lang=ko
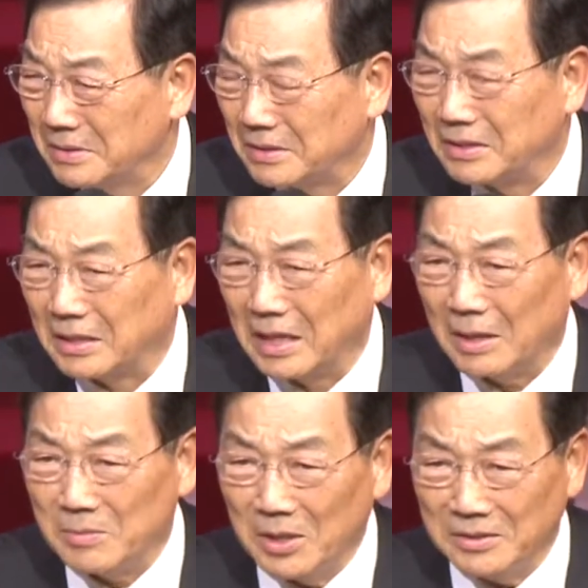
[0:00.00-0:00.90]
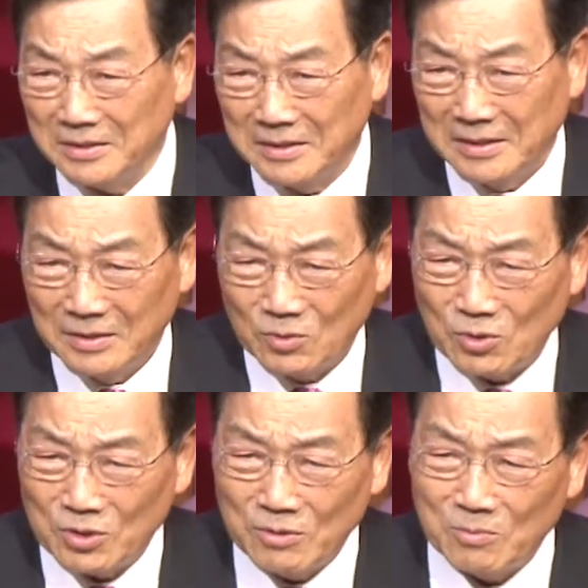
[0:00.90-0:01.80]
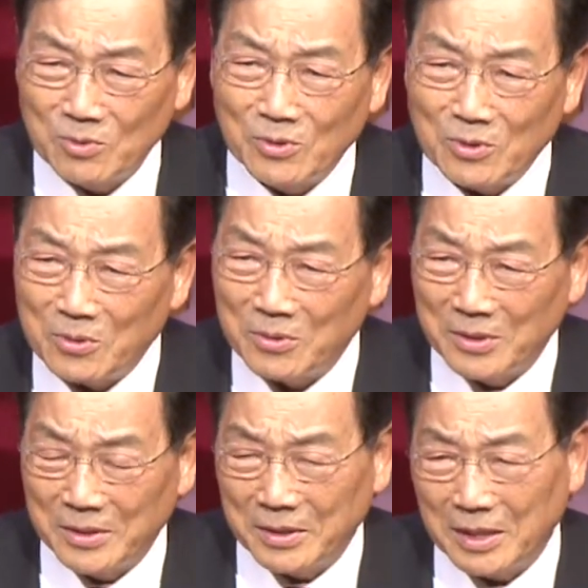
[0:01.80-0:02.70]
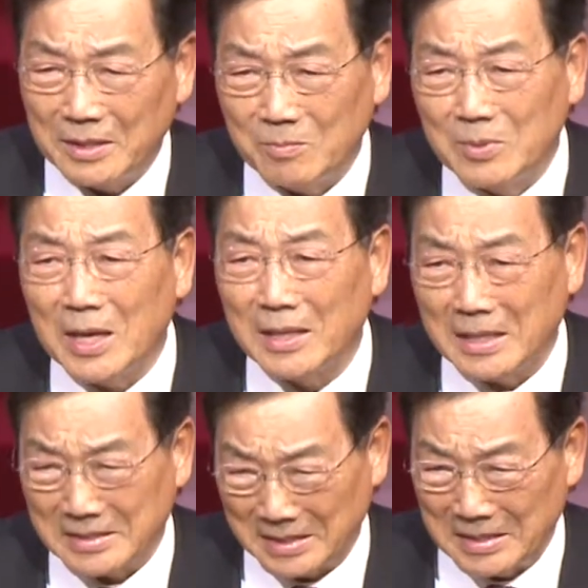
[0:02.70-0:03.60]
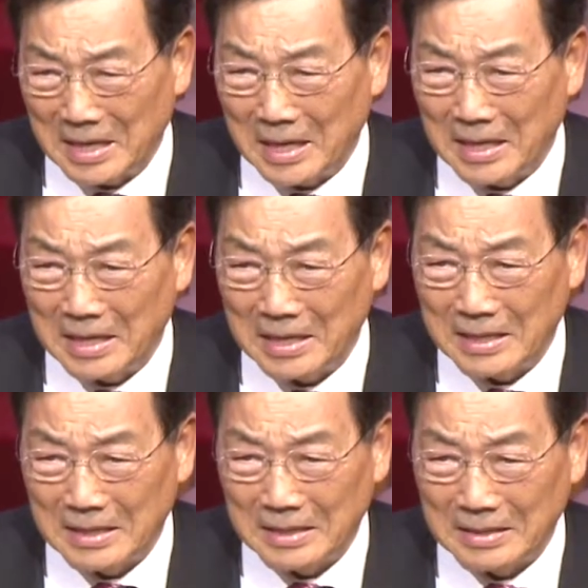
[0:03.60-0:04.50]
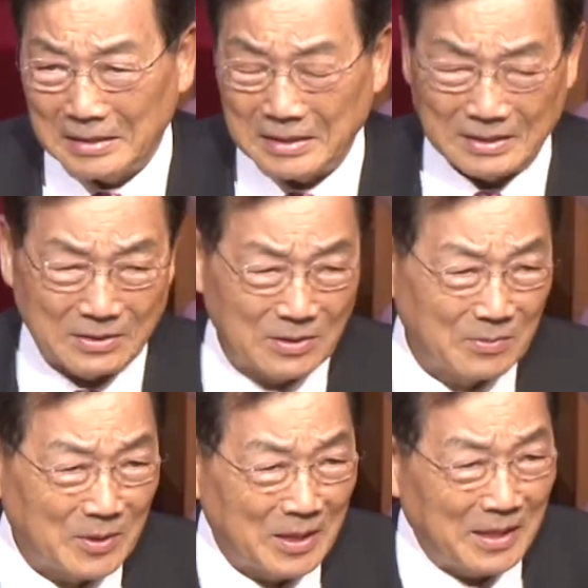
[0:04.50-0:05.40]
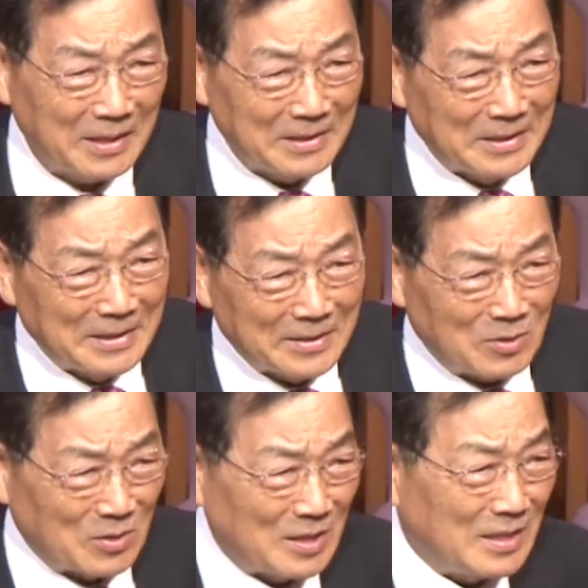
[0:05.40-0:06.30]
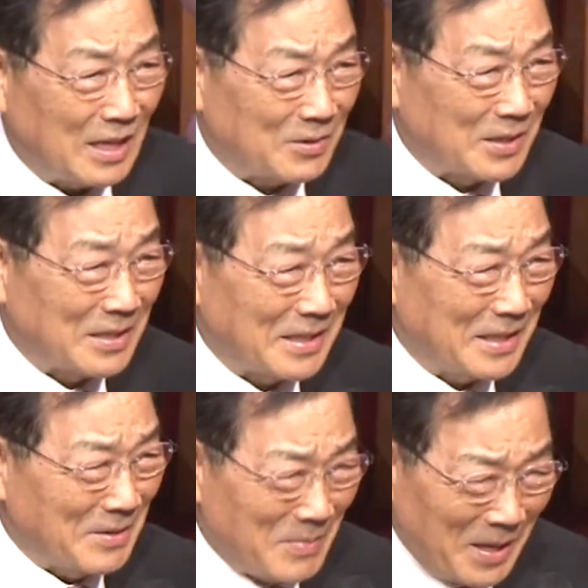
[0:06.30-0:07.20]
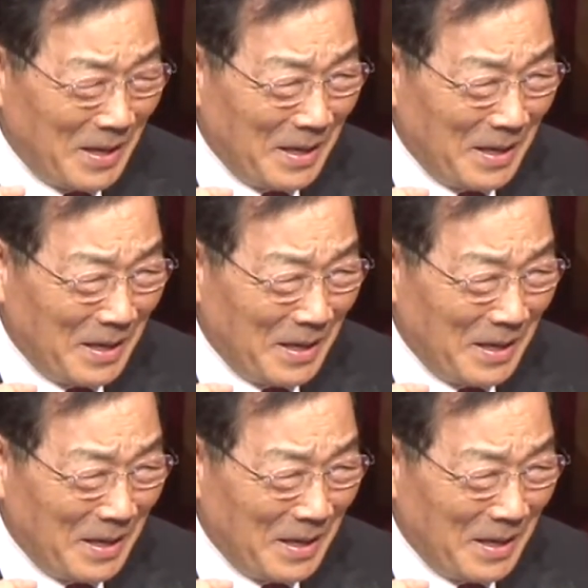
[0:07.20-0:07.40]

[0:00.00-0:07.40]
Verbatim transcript: 그렇게 하면 주시는 분도 괜히 미안하잖아. 그래서 이번에 주신다 그럴 때 아멘